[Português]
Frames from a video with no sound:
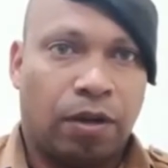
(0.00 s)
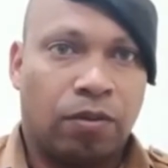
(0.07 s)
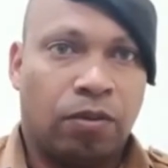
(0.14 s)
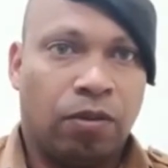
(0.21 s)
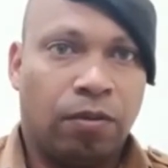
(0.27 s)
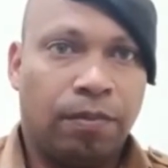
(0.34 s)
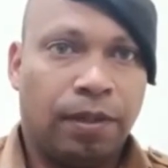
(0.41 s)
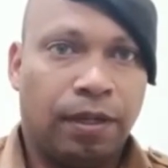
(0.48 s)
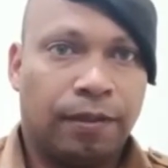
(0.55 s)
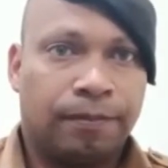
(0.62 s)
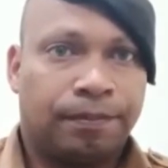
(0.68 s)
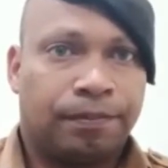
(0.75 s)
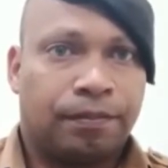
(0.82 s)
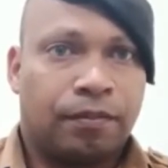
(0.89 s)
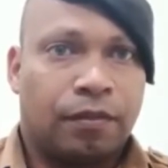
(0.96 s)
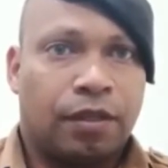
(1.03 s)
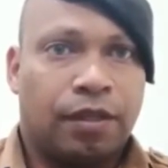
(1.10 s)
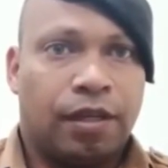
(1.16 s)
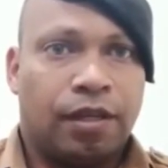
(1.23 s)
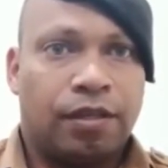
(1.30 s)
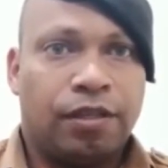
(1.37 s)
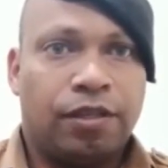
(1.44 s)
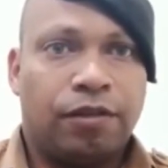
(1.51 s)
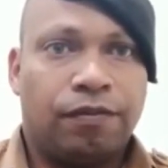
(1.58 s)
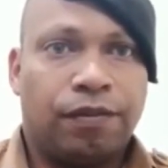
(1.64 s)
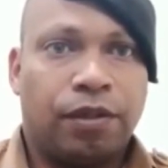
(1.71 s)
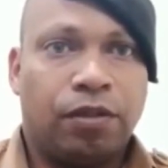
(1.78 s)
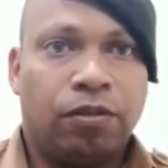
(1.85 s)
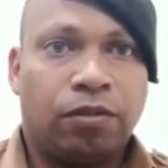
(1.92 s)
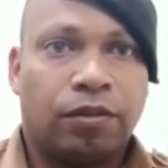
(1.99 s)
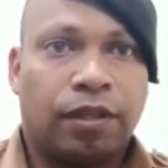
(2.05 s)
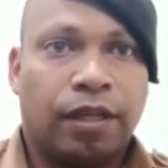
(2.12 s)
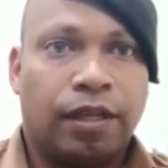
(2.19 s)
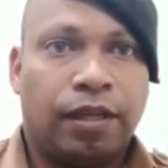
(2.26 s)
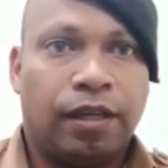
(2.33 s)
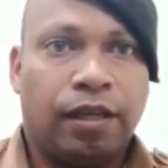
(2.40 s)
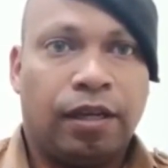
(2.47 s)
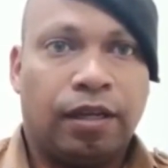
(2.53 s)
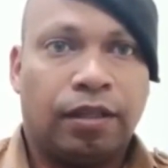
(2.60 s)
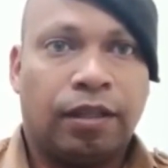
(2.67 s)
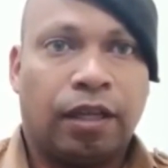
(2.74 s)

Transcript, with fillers: uma compra e esse indivíduo teria